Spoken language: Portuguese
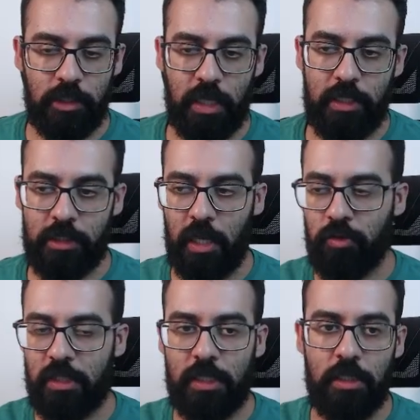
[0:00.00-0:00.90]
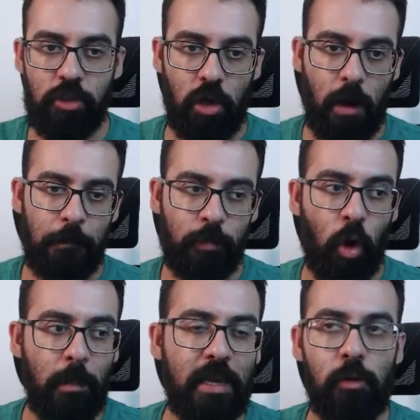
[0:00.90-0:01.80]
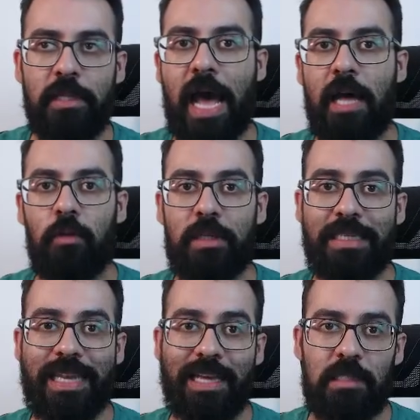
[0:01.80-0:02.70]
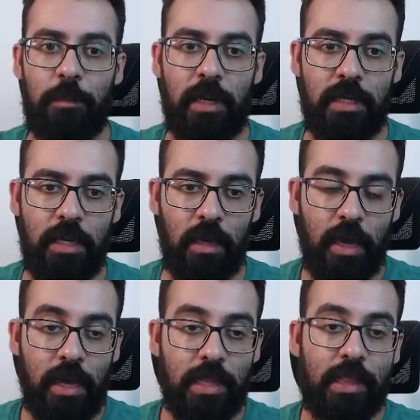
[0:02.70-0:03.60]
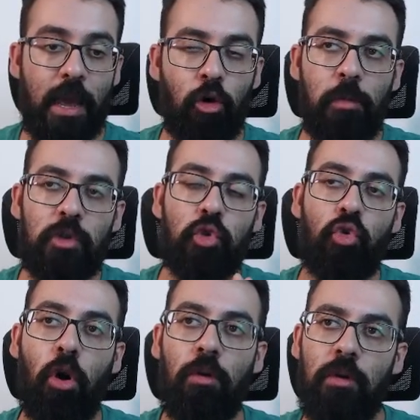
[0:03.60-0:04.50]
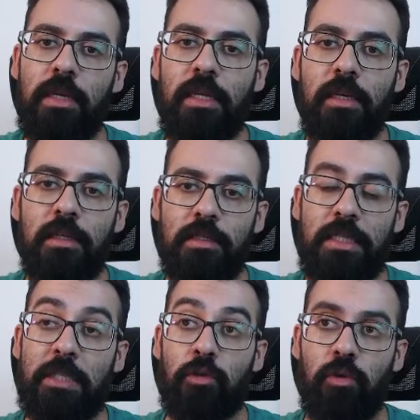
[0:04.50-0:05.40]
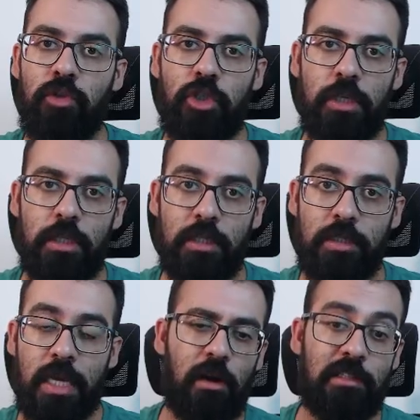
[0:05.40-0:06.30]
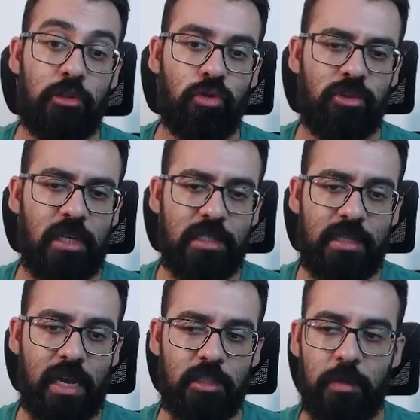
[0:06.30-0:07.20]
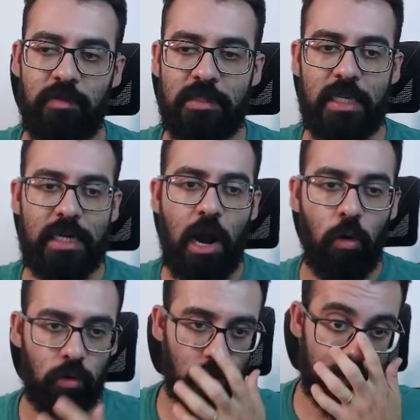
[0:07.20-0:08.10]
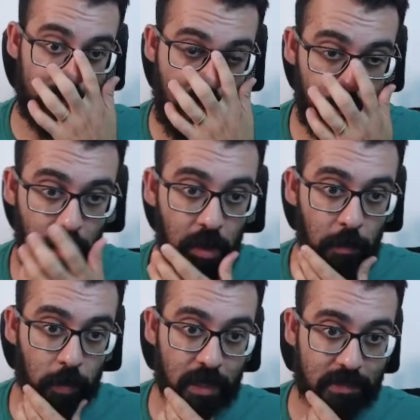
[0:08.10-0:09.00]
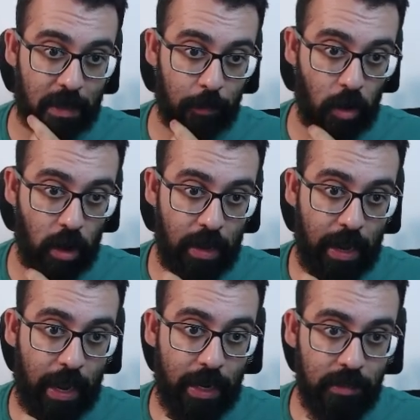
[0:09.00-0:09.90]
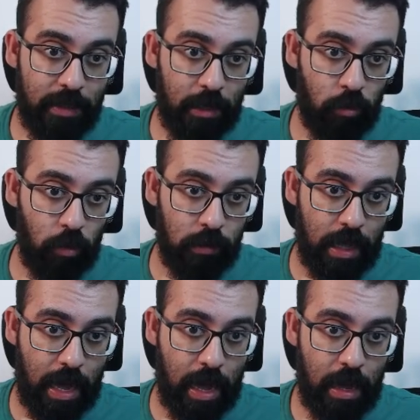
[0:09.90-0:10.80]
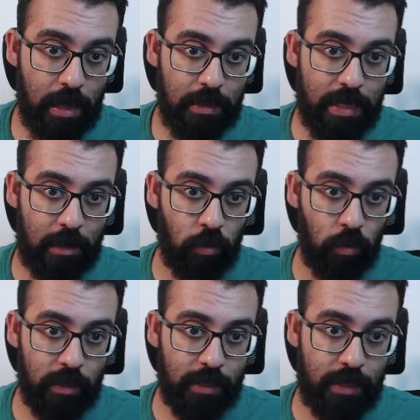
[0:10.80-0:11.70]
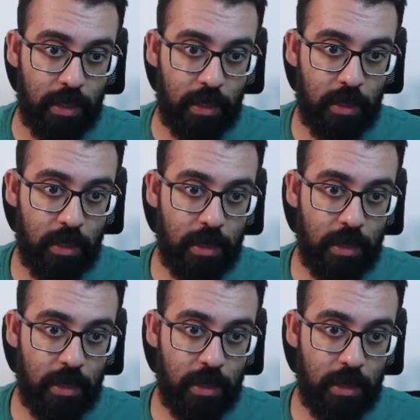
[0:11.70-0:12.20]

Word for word: gente, é o seguinte, ó, tomem cuidado que nessa planilha tem algumas coluninhas escondidas, a gente utiliza elas para fazer cálculos, tá? Por exemplo, ó, entre a coluna A e a coluna D,